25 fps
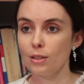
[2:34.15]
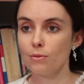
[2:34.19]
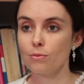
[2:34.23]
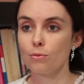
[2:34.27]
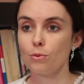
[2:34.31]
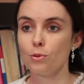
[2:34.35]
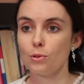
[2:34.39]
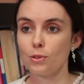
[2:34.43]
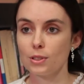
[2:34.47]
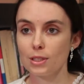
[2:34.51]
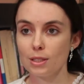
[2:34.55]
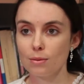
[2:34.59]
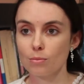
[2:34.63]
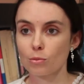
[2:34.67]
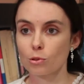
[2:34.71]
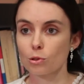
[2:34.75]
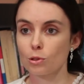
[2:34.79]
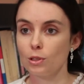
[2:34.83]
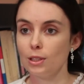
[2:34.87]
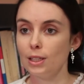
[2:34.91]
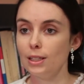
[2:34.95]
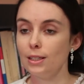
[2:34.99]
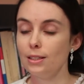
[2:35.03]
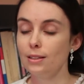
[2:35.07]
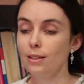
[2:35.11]
Il faut aussi
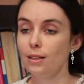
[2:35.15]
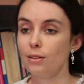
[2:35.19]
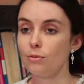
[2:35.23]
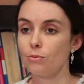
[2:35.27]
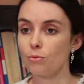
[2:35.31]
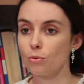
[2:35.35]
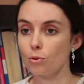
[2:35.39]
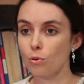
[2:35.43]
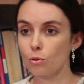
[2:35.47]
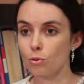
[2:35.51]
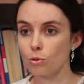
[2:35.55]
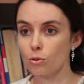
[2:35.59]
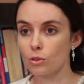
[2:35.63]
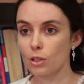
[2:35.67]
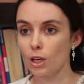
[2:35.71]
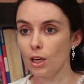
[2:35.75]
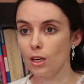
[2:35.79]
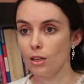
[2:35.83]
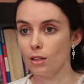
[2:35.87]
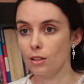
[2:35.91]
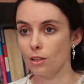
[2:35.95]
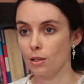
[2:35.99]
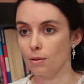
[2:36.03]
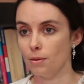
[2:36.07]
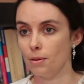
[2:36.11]
mentionner l'idée fausse,
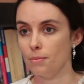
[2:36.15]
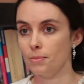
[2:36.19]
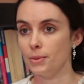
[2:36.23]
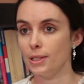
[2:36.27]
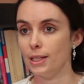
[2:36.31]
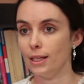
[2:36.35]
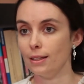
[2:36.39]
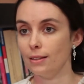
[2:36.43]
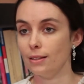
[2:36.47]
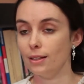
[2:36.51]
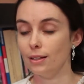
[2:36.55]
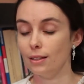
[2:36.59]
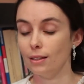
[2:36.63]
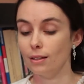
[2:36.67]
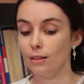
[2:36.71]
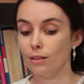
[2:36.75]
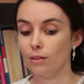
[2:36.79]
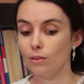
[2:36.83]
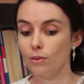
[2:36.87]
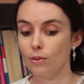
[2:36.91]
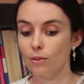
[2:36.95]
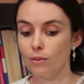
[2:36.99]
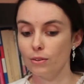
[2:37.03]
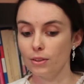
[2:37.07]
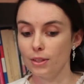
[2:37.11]
quand même, qui a été
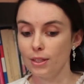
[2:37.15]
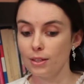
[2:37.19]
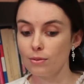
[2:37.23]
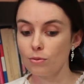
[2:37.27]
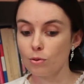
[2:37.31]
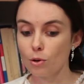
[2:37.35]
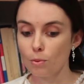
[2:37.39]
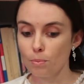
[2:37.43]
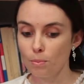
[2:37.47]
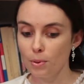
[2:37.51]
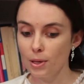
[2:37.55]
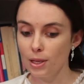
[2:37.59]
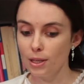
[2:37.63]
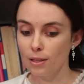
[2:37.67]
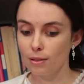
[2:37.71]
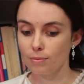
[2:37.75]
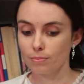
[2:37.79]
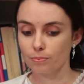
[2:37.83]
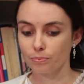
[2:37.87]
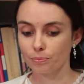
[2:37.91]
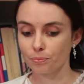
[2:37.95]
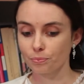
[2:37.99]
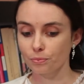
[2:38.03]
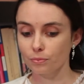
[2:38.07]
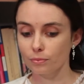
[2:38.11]
développée
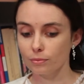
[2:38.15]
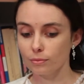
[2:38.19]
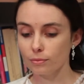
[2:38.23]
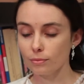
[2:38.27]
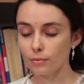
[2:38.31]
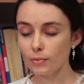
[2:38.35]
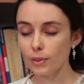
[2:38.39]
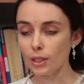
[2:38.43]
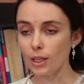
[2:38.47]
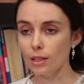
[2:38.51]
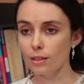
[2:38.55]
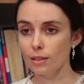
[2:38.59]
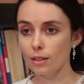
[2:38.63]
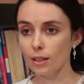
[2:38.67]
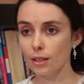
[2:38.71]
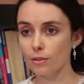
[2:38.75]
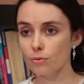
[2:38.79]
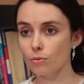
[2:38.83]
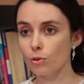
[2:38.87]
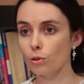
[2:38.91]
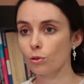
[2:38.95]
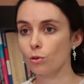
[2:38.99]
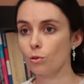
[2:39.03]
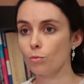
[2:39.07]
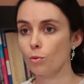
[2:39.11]
très
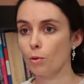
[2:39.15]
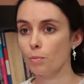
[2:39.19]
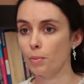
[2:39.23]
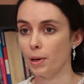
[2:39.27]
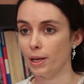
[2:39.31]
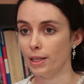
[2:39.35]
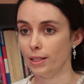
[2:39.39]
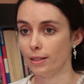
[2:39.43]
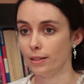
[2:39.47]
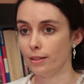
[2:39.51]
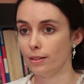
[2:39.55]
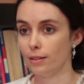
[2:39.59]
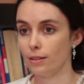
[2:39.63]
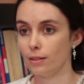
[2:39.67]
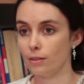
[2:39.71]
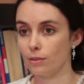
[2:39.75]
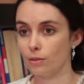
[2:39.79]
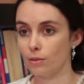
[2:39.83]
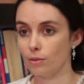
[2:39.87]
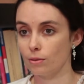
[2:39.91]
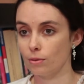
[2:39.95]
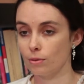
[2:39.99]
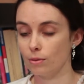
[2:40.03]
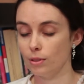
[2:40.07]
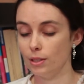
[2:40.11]
fortement par les,
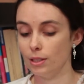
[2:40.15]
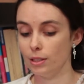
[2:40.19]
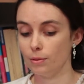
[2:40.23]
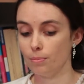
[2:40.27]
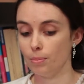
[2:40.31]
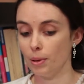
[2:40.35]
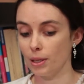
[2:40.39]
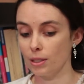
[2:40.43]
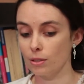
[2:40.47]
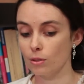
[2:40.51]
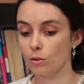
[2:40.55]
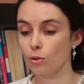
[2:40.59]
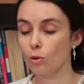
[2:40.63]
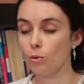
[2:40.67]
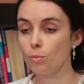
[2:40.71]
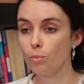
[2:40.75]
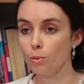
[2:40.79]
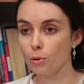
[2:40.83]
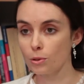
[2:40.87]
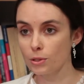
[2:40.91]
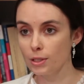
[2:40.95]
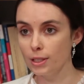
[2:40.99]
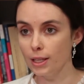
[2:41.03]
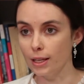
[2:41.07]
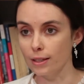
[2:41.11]
euh, personnes
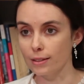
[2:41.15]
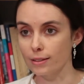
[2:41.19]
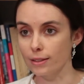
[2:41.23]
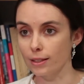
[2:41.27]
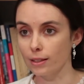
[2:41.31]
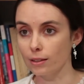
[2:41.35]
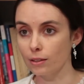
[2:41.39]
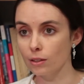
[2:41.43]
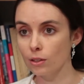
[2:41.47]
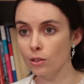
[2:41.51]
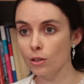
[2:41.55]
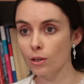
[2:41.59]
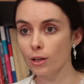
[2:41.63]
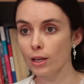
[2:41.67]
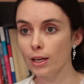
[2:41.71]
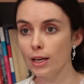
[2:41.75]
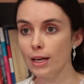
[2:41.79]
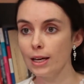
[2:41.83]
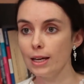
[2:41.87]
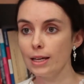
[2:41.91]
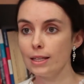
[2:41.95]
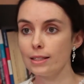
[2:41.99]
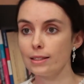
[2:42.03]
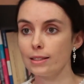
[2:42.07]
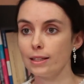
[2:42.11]
opposées à cet accord,
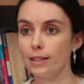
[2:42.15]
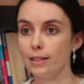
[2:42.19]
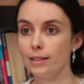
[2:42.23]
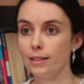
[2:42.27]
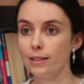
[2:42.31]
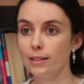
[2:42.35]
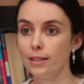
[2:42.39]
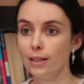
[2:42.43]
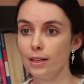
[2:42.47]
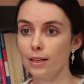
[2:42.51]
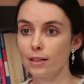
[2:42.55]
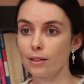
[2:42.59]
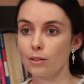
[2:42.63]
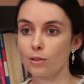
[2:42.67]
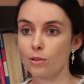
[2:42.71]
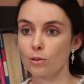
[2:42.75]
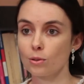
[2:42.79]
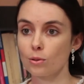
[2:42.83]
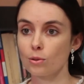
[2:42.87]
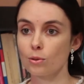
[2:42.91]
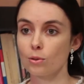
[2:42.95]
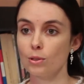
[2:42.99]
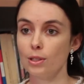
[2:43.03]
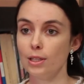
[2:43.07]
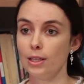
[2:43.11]
c'est l'idée
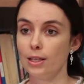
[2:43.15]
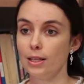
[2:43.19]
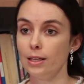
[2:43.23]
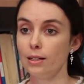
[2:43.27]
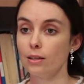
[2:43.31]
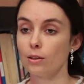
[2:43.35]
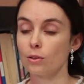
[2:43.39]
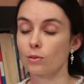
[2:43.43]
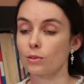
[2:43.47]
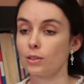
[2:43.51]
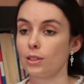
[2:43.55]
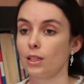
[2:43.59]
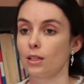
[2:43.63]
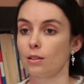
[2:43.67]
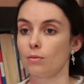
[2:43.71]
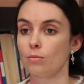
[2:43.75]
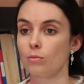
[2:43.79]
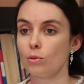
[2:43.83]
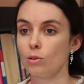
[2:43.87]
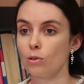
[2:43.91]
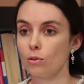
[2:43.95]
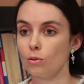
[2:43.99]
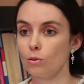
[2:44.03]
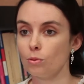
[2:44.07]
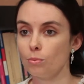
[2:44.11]
qu'il est
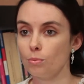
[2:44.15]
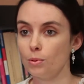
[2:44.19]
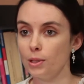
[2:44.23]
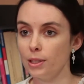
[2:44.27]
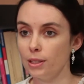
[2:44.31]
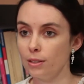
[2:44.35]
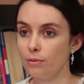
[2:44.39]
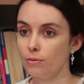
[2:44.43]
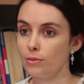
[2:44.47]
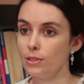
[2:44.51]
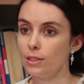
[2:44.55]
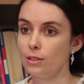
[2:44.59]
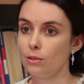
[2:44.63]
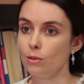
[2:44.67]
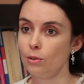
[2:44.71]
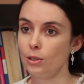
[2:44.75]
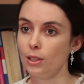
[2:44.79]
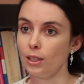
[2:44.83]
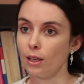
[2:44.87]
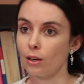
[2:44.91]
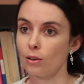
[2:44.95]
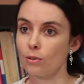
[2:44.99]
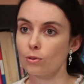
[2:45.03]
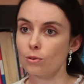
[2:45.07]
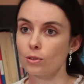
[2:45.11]
entièrement au bénéfice de
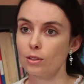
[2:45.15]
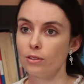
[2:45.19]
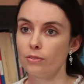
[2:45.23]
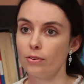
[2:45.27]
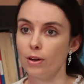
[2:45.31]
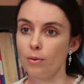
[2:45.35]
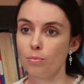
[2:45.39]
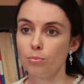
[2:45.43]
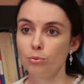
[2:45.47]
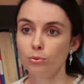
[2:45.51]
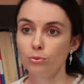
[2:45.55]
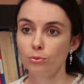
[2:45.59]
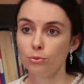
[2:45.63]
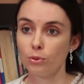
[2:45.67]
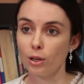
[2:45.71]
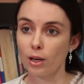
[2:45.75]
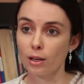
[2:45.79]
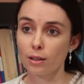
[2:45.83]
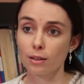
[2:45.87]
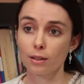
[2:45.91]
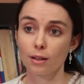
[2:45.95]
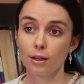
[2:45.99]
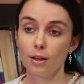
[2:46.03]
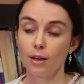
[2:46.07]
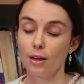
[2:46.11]
l'Iran qui va
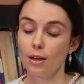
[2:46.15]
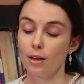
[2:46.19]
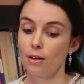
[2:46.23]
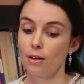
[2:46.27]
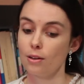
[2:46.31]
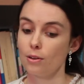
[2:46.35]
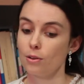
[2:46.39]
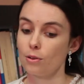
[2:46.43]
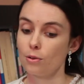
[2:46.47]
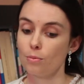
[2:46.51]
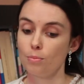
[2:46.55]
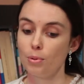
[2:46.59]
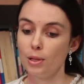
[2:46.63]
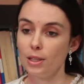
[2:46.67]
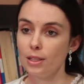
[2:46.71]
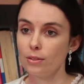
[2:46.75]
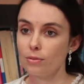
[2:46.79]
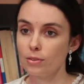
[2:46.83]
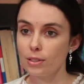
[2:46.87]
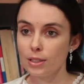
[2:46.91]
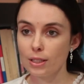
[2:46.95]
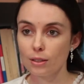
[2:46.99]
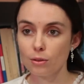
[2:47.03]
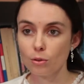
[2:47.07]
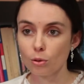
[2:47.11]
pouvoir euh,
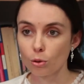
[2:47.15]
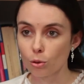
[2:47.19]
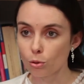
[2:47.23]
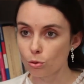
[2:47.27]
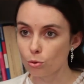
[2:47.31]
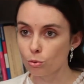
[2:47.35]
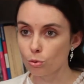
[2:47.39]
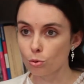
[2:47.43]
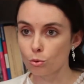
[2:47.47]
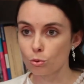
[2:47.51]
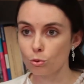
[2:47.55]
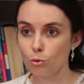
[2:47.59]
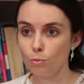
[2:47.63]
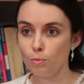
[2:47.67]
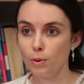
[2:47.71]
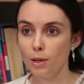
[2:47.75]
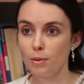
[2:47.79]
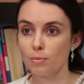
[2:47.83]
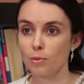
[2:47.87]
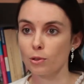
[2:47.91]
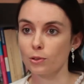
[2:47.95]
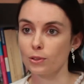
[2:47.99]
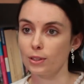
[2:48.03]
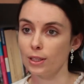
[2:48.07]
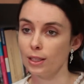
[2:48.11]
bénéficier de ressources
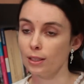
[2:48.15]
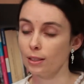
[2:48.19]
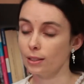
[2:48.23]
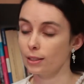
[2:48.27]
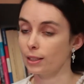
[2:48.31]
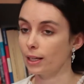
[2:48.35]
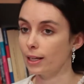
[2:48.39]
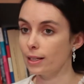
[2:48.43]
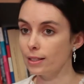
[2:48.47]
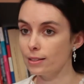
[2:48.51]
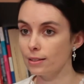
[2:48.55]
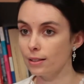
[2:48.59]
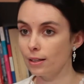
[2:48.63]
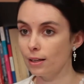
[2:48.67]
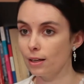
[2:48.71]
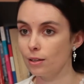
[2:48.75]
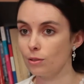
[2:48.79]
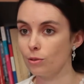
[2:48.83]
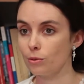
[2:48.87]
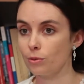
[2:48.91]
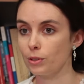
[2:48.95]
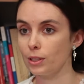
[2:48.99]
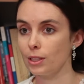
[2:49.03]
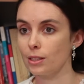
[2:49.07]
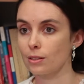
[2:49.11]
supplémentaires grâce à la
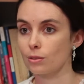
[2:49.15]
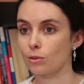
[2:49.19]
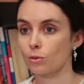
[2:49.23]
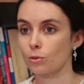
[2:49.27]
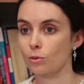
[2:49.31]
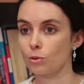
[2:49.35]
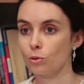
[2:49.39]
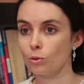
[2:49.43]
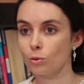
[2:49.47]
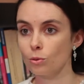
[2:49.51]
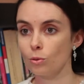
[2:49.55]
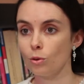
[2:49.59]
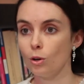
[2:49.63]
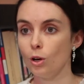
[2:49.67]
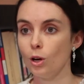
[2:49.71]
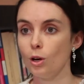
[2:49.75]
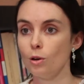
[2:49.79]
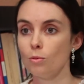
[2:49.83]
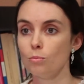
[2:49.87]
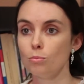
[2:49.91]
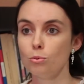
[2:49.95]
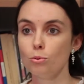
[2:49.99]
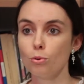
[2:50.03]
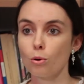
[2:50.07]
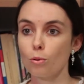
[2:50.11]
levée des sanctions
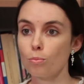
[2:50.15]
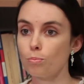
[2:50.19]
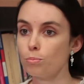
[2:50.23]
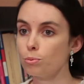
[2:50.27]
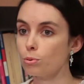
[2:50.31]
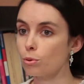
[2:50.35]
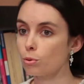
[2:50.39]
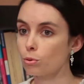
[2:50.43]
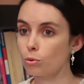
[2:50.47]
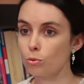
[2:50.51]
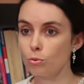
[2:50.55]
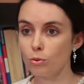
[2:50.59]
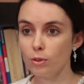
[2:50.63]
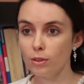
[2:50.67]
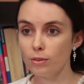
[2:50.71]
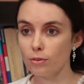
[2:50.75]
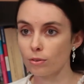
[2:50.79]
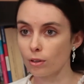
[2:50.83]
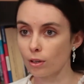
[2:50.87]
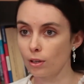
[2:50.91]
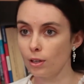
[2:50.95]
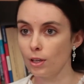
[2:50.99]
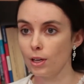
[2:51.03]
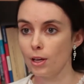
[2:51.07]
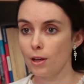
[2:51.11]
pour
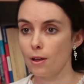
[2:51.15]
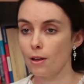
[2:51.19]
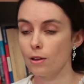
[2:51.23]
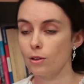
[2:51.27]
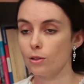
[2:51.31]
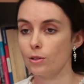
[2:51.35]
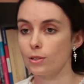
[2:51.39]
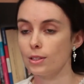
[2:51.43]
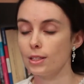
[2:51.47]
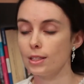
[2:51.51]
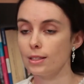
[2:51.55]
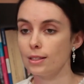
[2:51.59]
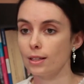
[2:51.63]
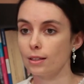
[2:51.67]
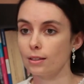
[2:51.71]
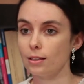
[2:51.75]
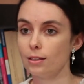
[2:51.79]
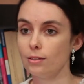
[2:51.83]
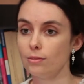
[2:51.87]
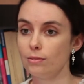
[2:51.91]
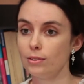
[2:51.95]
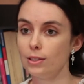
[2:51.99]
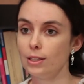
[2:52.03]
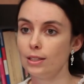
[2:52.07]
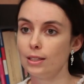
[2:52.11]
poursuivre euh, ses
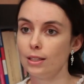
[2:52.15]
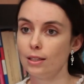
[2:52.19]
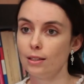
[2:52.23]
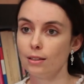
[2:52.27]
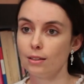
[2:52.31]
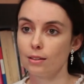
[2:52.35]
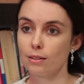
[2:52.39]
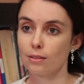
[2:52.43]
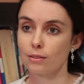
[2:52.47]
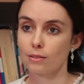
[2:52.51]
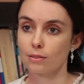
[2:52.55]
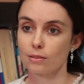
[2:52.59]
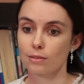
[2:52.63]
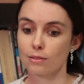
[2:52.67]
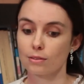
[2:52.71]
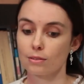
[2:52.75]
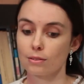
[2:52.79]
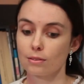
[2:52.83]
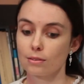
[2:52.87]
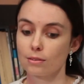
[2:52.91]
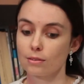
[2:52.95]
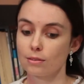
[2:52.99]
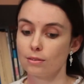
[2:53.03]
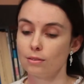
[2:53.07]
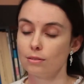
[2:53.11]
activités
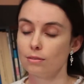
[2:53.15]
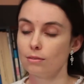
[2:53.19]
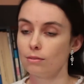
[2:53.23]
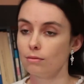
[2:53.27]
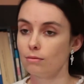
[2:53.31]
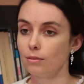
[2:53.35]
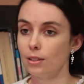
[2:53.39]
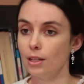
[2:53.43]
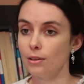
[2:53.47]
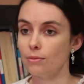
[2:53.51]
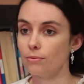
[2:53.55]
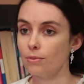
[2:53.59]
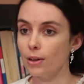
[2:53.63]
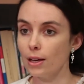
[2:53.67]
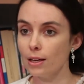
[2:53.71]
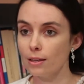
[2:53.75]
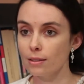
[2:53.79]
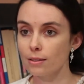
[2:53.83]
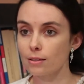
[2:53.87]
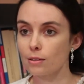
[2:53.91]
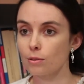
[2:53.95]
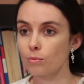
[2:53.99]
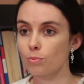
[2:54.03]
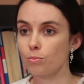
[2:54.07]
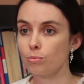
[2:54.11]

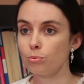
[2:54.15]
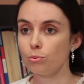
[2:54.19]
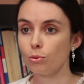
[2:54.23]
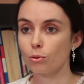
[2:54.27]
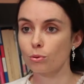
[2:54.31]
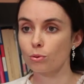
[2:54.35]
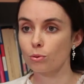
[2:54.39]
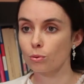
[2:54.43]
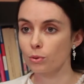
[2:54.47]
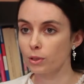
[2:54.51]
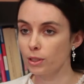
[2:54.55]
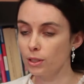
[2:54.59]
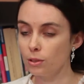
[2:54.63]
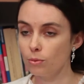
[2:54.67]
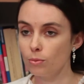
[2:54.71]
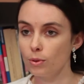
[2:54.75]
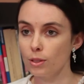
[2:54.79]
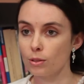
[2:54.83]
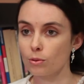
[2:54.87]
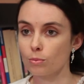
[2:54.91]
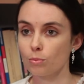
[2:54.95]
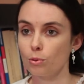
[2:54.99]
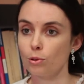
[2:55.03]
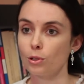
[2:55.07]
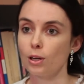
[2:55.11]
néfastes, pour continuer
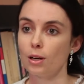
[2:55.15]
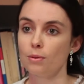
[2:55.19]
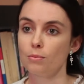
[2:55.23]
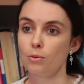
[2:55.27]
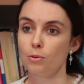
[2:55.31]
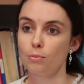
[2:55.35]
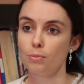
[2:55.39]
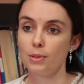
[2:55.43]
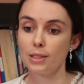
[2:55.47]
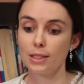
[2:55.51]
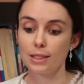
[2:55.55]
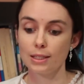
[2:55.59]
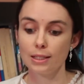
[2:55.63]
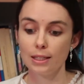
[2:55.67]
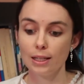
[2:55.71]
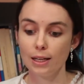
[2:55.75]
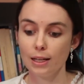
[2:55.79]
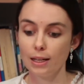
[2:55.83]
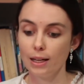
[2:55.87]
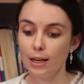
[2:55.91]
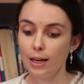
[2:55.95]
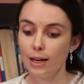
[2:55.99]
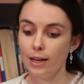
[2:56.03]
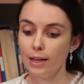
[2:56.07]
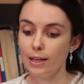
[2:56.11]
son programme de missiles
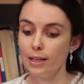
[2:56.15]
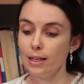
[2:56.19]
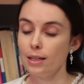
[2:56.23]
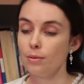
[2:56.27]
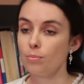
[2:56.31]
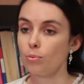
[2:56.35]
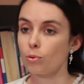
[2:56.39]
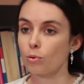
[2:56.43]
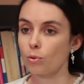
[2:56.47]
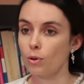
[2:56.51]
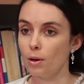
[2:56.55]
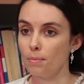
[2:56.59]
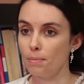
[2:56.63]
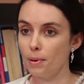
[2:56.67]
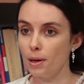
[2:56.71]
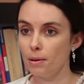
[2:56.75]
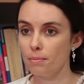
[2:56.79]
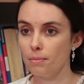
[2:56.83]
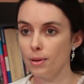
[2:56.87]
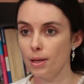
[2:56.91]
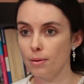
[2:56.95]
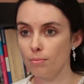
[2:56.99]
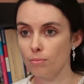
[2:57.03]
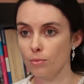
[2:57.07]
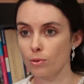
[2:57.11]
et pourquoi pas
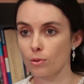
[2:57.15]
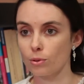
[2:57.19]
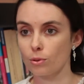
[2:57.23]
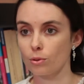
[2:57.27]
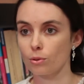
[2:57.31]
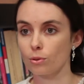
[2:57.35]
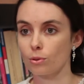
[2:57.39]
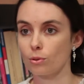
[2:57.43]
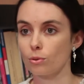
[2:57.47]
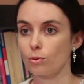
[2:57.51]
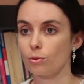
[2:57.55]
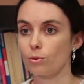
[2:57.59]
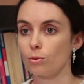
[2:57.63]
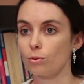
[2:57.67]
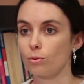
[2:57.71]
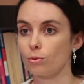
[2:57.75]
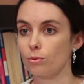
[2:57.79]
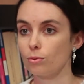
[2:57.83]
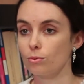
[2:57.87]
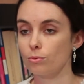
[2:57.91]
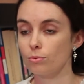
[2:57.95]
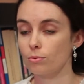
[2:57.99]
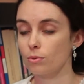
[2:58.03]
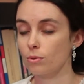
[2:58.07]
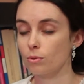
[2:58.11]
même
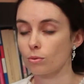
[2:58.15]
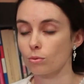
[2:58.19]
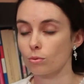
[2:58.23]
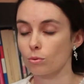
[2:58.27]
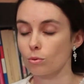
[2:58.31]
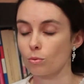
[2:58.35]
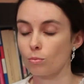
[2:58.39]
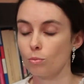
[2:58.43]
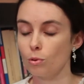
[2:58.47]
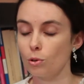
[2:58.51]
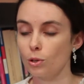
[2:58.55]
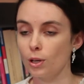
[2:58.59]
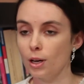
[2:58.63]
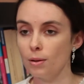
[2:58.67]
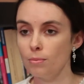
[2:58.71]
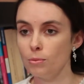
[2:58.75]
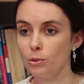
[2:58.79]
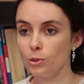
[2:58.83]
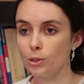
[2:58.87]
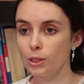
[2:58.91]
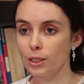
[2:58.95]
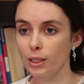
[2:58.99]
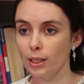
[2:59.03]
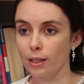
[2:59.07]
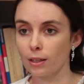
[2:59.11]
son, programme
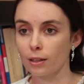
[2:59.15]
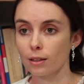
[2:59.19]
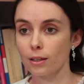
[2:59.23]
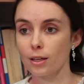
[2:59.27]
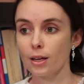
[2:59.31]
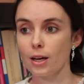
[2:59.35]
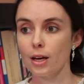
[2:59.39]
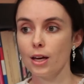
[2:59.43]
nucléaire.